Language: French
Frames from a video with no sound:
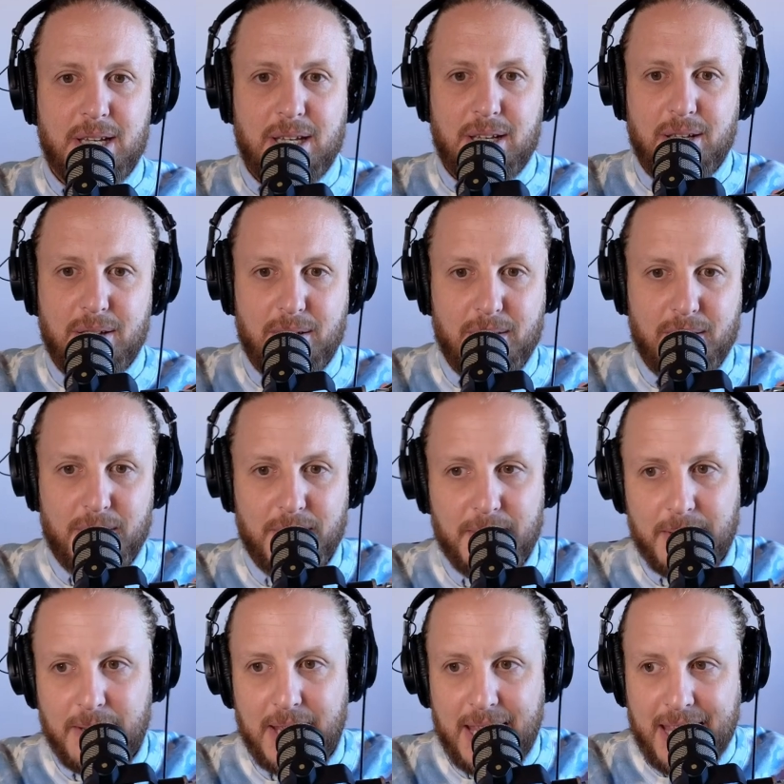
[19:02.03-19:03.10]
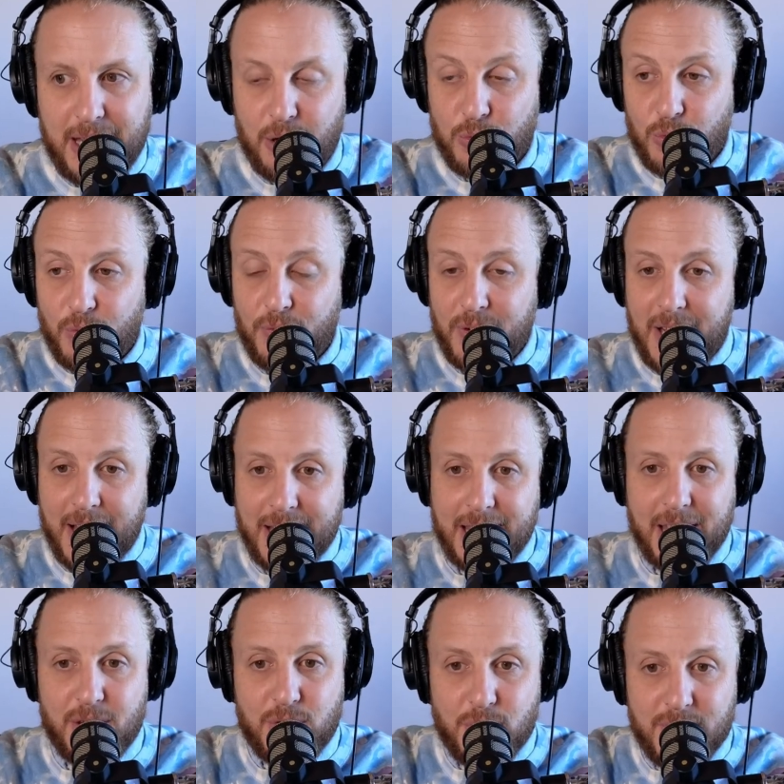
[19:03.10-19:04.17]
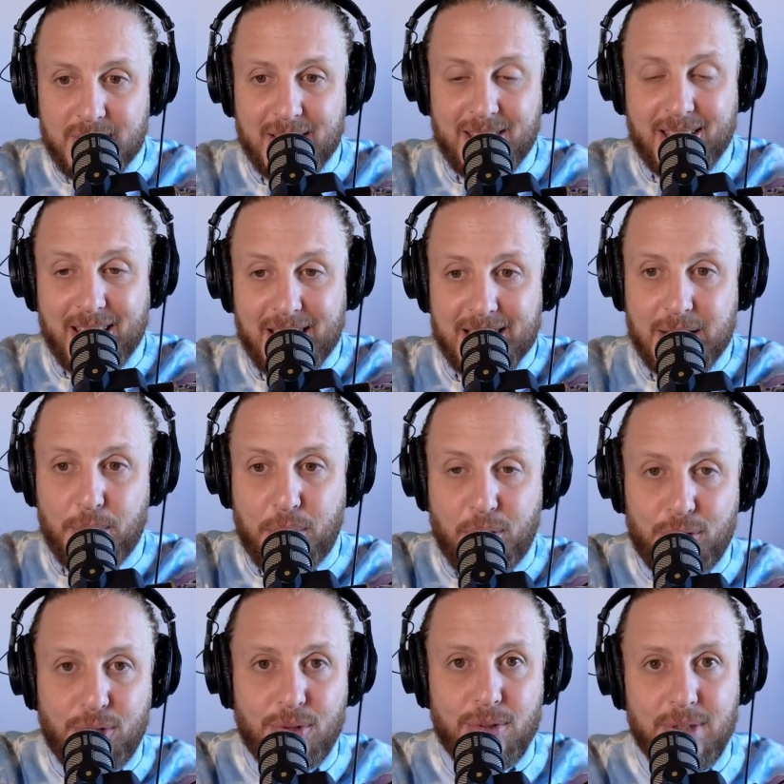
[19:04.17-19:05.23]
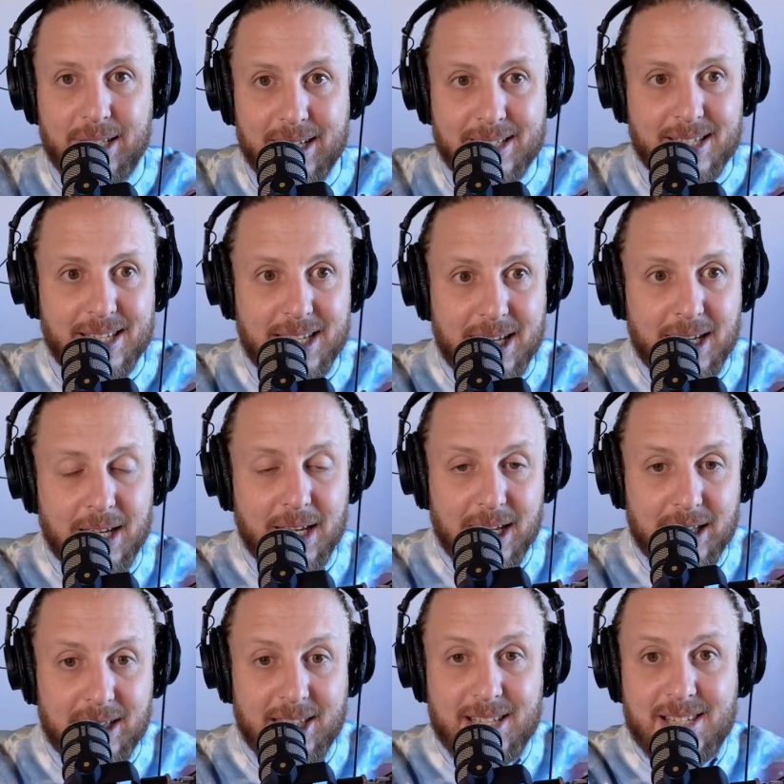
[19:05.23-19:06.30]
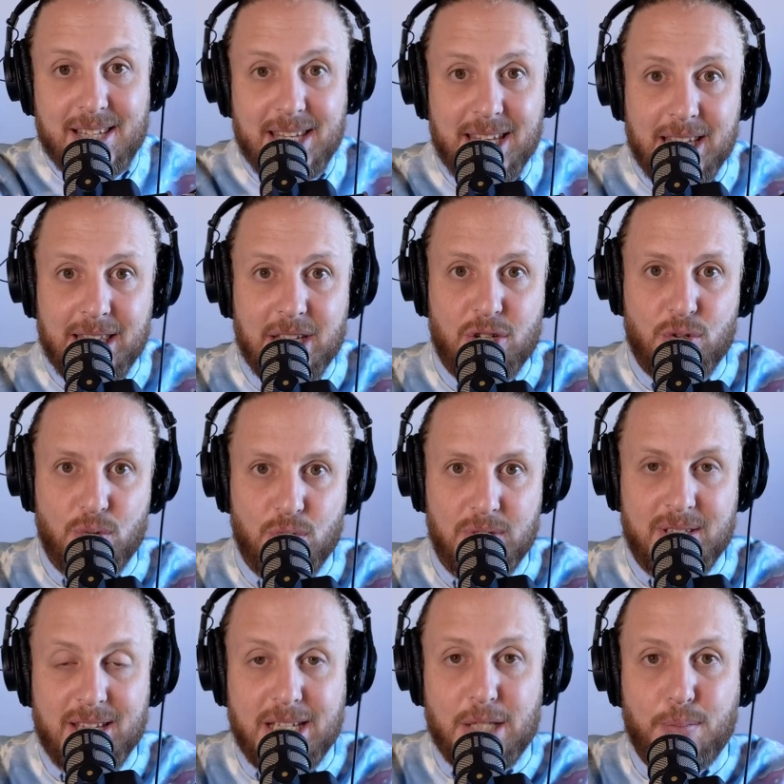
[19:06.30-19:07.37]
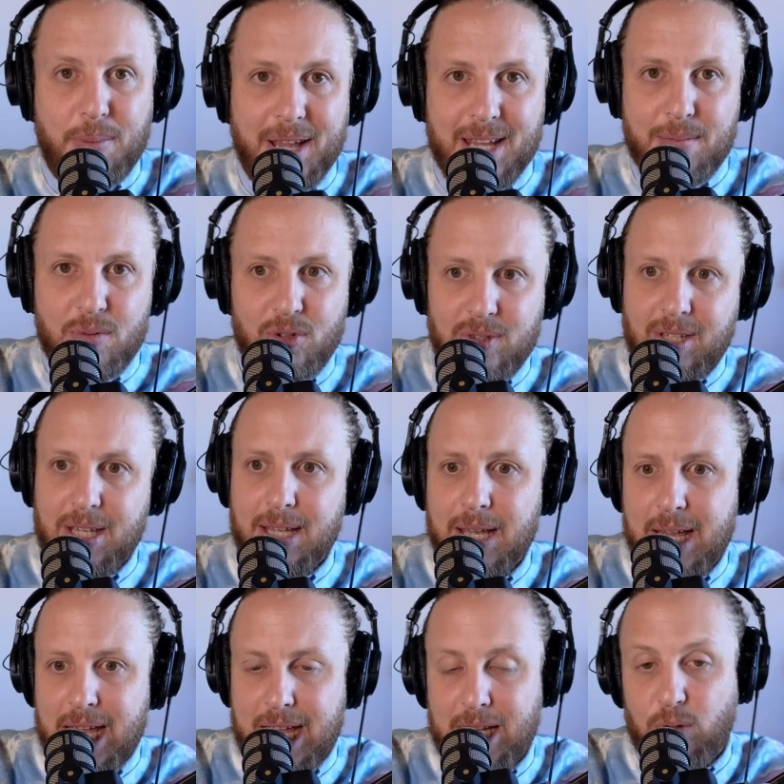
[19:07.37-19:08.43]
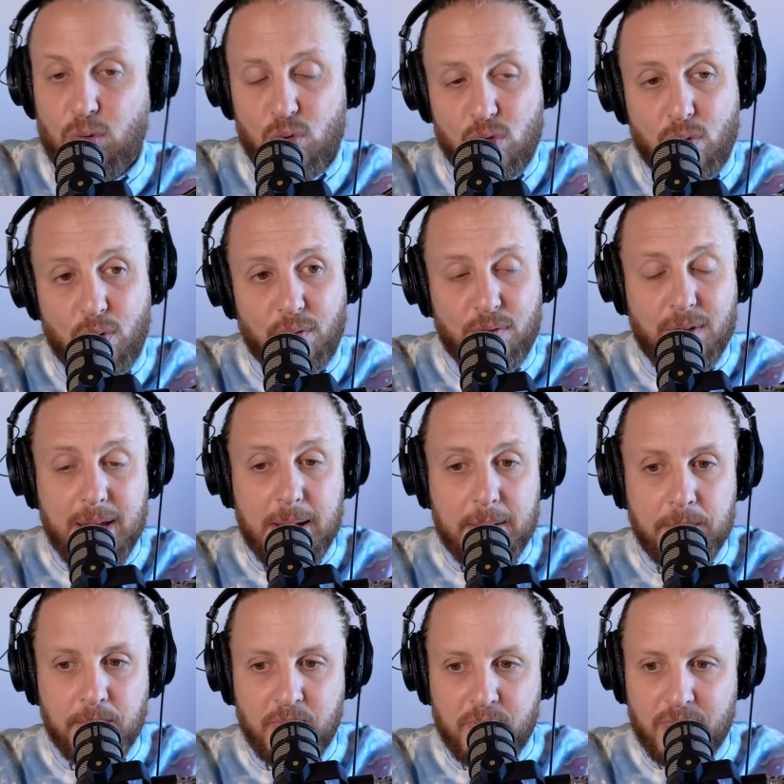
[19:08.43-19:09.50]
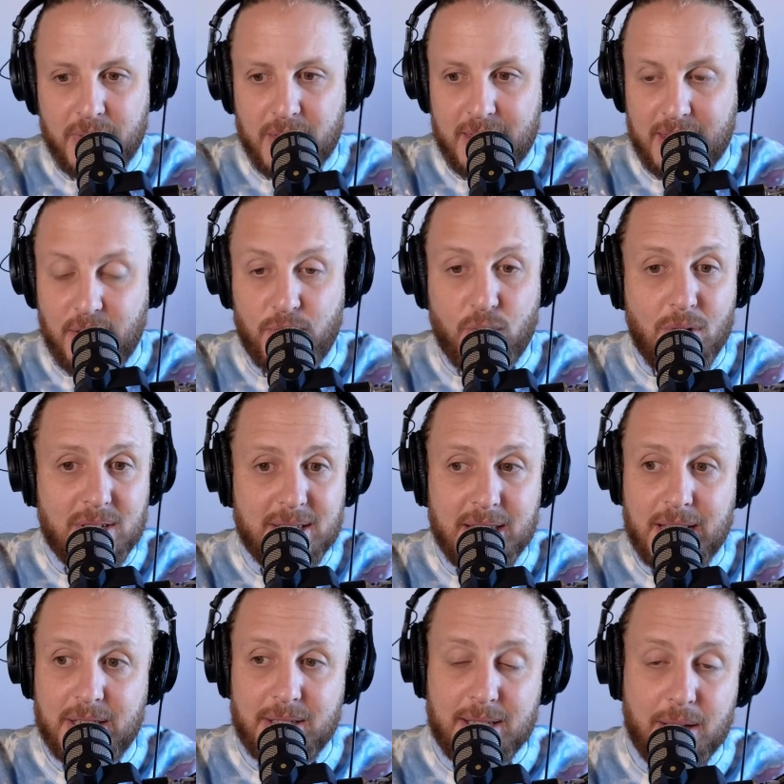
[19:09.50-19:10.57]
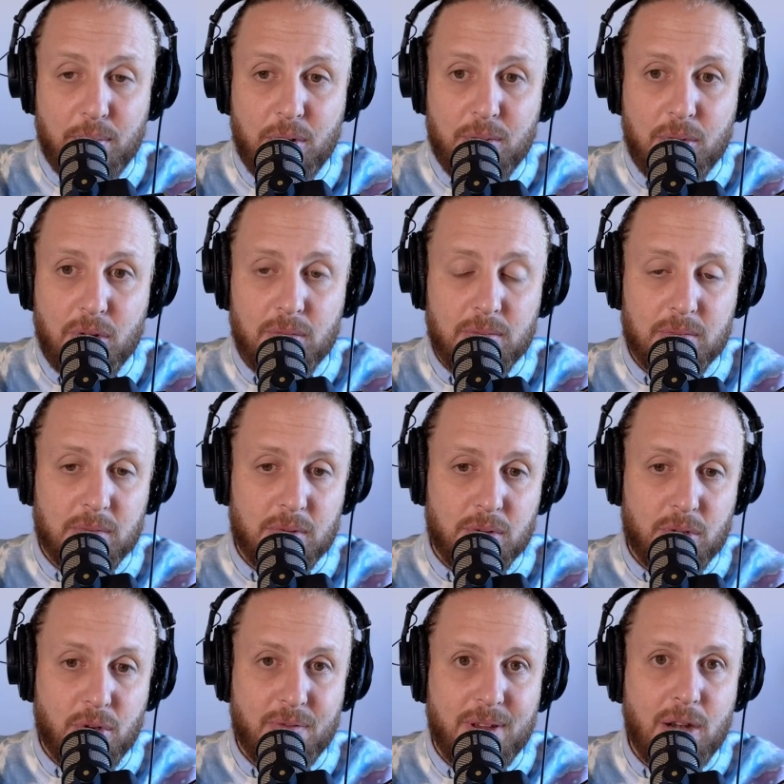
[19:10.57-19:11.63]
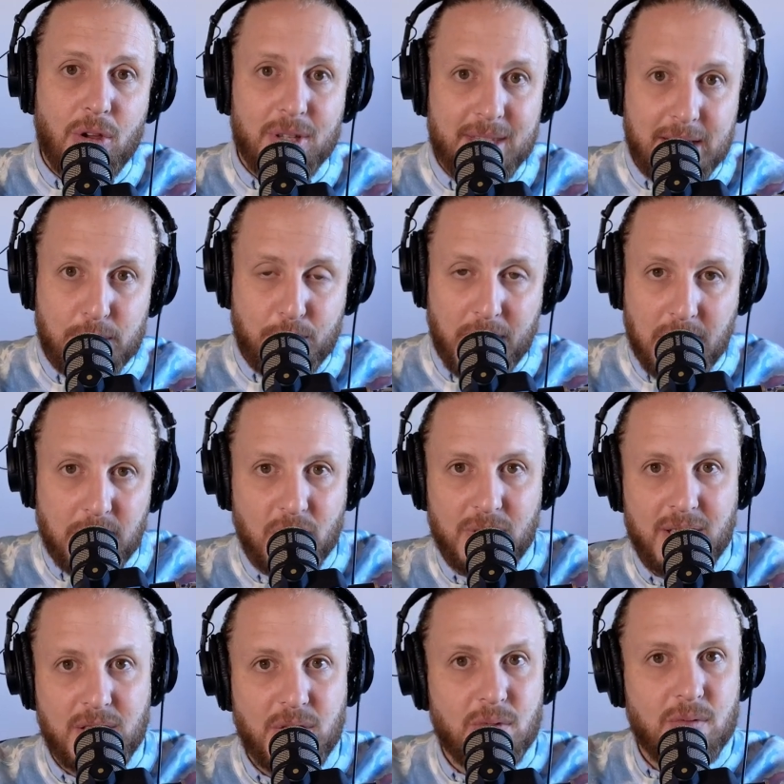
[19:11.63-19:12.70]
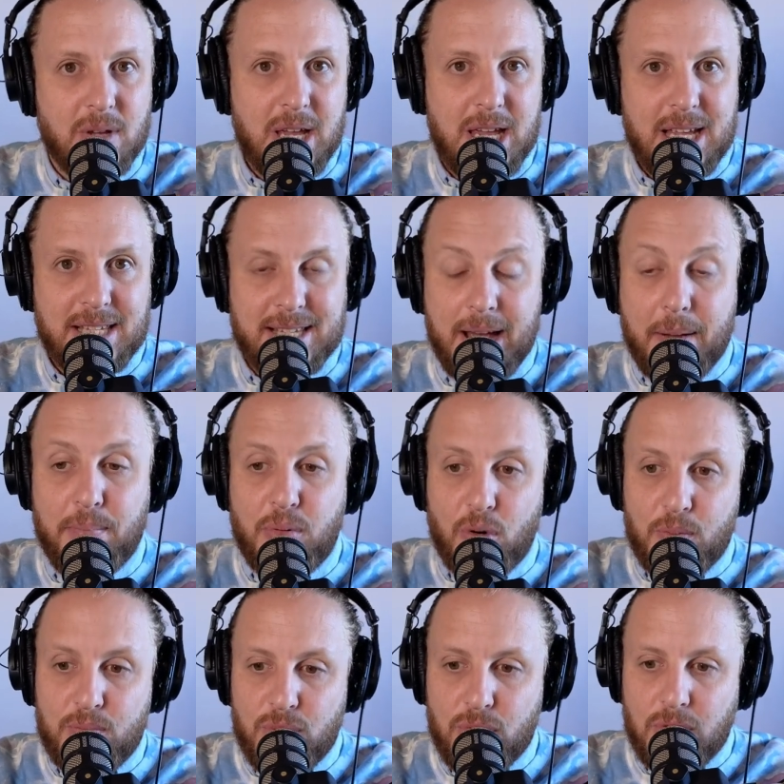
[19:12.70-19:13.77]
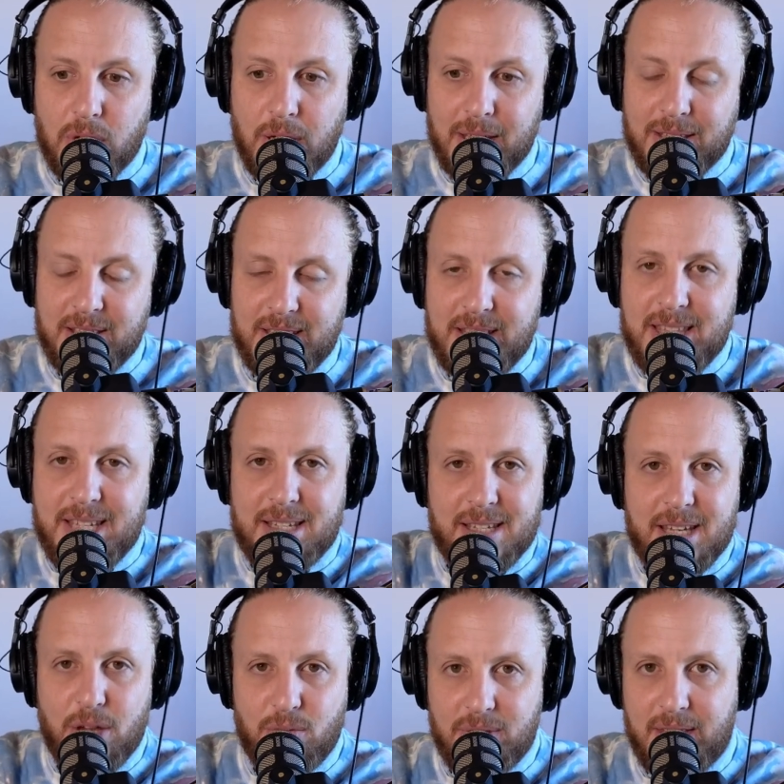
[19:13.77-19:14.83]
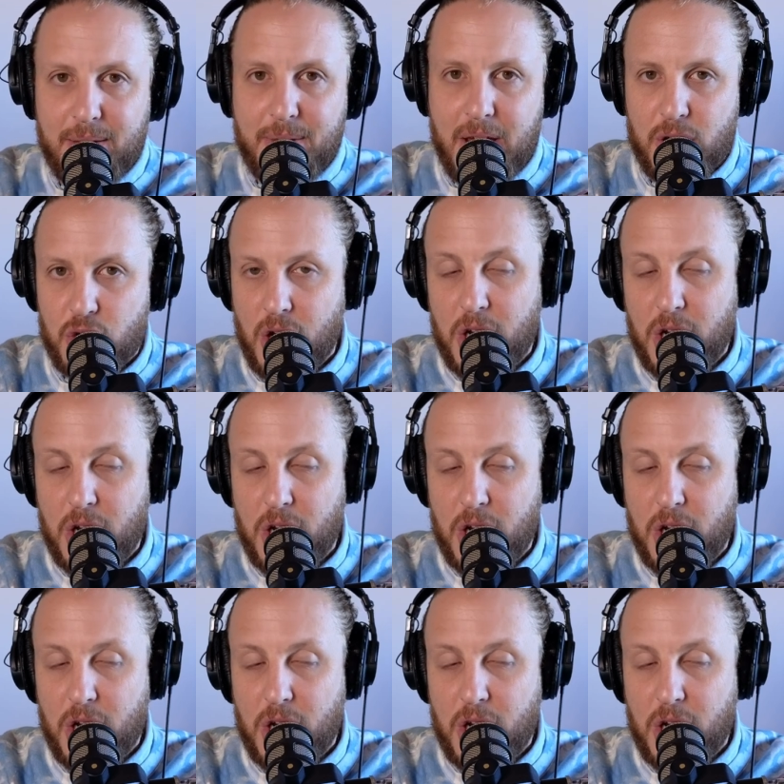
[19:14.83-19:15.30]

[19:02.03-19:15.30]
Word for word: Euh, et quand on fait de la création, c'est très important d'essayer, d'essayer des choses, d'expérimenter. Et tout ce qu'on fait, des fois, ça n'a simplement que valeur d'expérimentation. Ça a pour but d'initier une démarche.